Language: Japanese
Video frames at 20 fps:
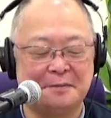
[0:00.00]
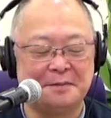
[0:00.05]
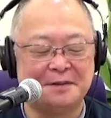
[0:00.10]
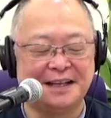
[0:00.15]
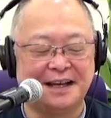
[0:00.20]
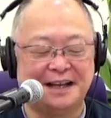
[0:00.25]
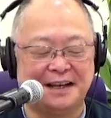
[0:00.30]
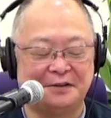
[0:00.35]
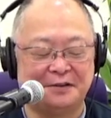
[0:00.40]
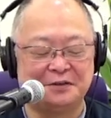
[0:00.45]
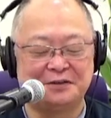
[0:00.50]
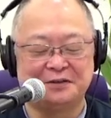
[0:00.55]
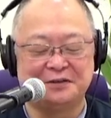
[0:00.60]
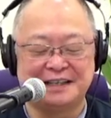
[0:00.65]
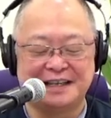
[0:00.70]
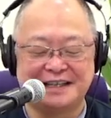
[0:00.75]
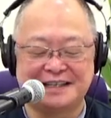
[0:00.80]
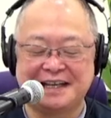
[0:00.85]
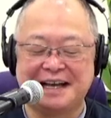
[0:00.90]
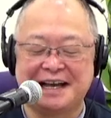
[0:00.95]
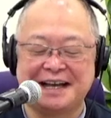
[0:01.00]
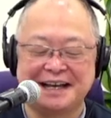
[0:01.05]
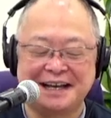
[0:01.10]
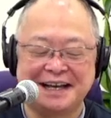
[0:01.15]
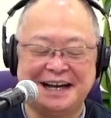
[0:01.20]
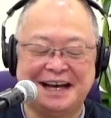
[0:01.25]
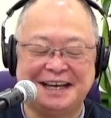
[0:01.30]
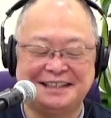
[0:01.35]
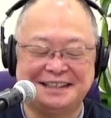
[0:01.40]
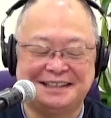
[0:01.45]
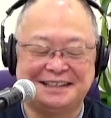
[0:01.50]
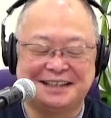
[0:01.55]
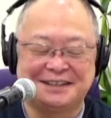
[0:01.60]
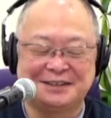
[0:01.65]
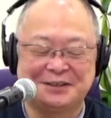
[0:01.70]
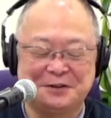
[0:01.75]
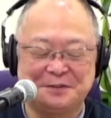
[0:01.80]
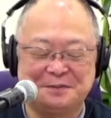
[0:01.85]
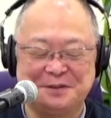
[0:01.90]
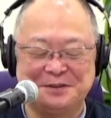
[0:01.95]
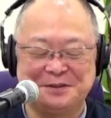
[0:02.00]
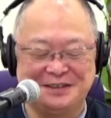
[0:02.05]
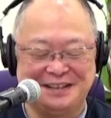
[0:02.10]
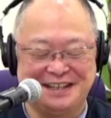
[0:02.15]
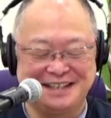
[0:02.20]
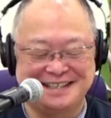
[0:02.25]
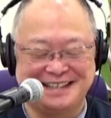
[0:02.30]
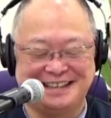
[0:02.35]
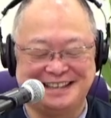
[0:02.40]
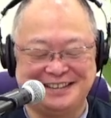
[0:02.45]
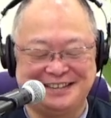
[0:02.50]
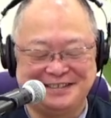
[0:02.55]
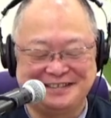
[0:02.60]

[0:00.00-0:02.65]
みたいなことを確か書いてたと思うんですけど、